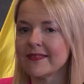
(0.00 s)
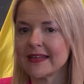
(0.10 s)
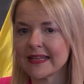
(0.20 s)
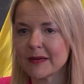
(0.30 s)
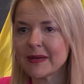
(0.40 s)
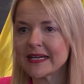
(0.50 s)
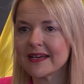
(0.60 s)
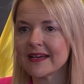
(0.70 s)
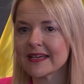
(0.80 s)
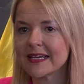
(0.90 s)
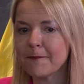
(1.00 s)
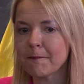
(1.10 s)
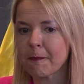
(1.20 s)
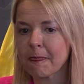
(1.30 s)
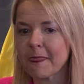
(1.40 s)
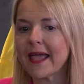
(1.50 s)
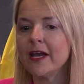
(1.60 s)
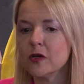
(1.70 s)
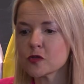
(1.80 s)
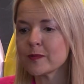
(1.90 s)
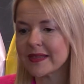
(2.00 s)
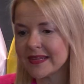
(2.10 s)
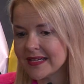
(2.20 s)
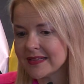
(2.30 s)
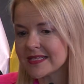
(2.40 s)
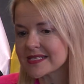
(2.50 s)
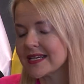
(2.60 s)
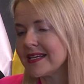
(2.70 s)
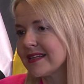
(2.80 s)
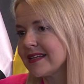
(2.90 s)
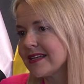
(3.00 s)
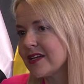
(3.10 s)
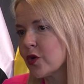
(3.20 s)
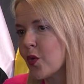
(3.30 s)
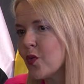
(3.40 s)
De tal manera que en los pacientes que ya tienen